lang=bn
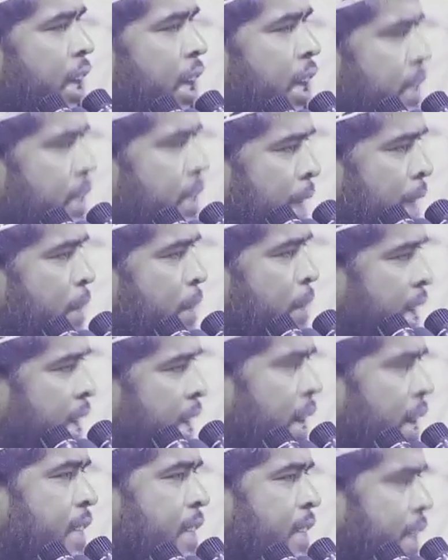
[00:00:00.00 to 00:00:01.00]
সেখান থেকে আমি
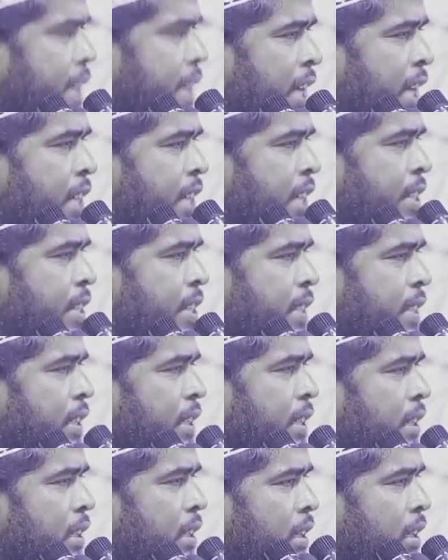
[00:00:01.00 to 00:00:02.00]
এখানে আজকে এখানে
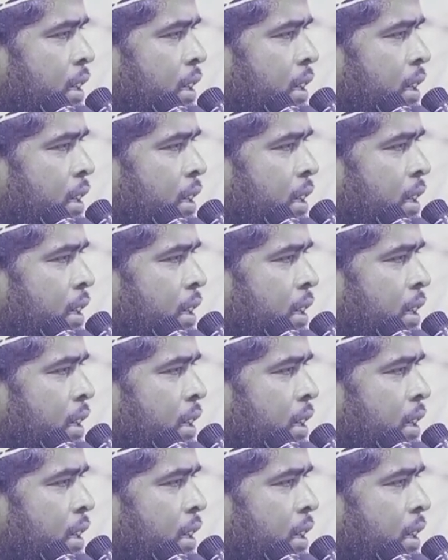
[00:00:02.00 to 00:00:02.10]
এসেছি